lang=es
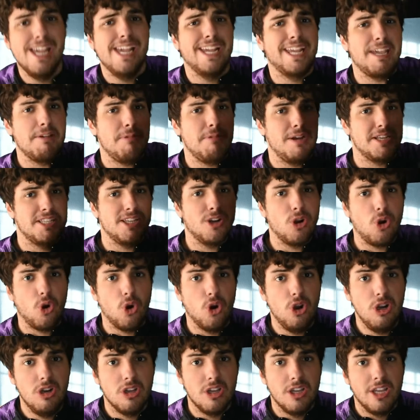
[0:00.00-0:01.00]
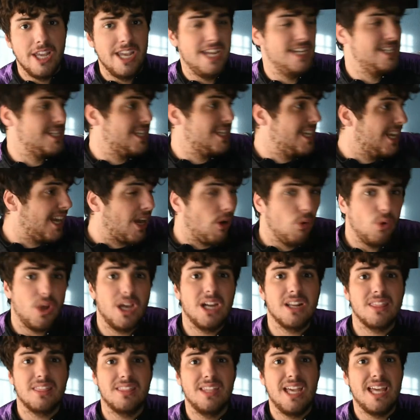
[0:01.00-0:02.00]
que va a ser gol. Es que Raúl
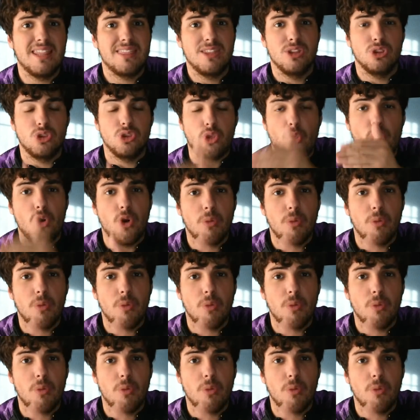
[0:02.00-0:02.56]
García hace todos